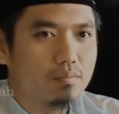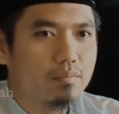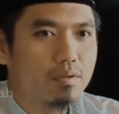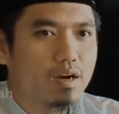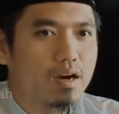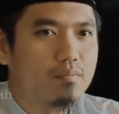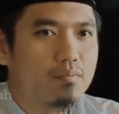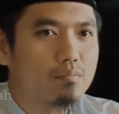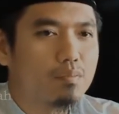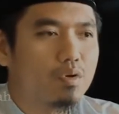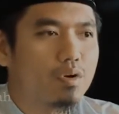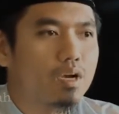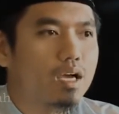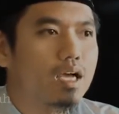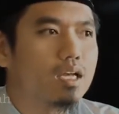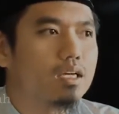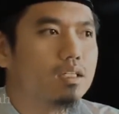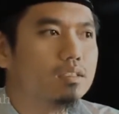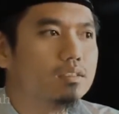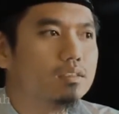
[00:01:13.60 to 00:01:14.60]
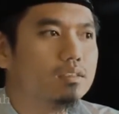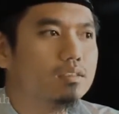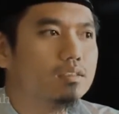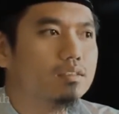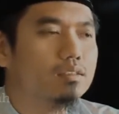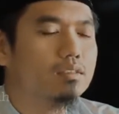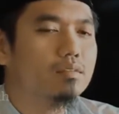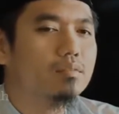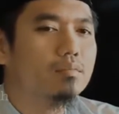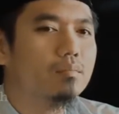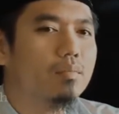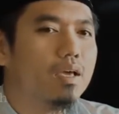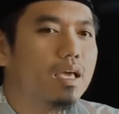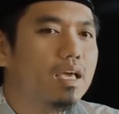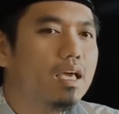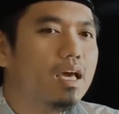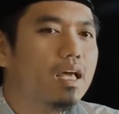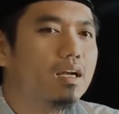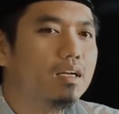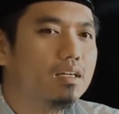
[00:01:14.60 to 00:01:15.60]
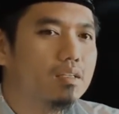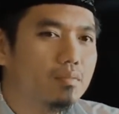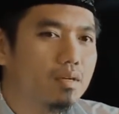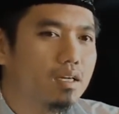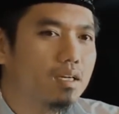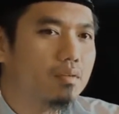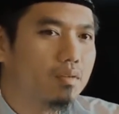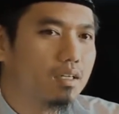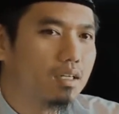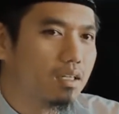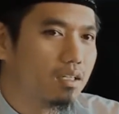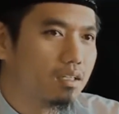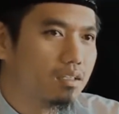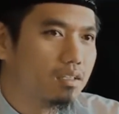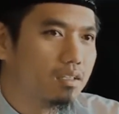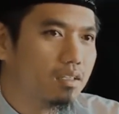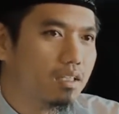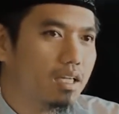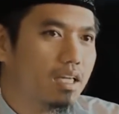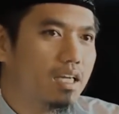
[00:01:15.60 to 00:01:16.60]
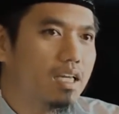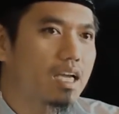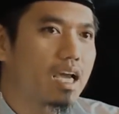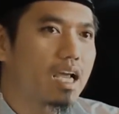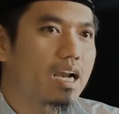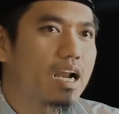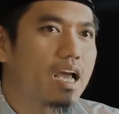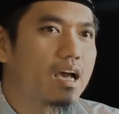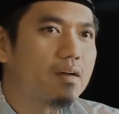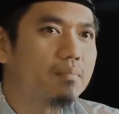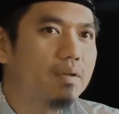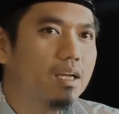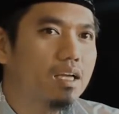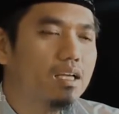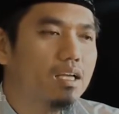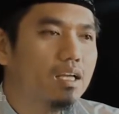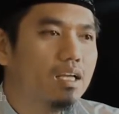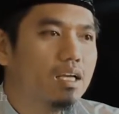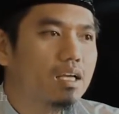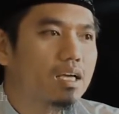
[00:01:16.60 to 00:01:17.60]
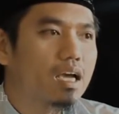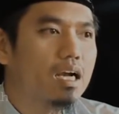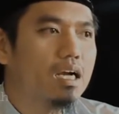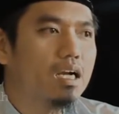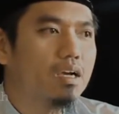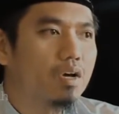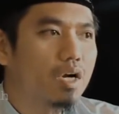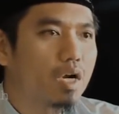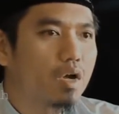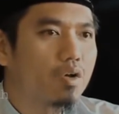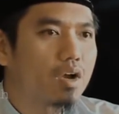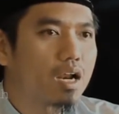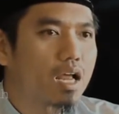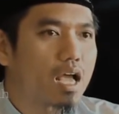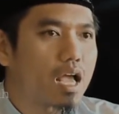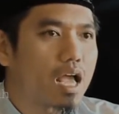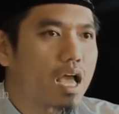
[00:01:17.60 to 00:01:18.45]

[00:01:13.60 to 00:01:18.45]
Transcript: perampokan, begal di mana-mana. Ini karena apa? Karena orang-orang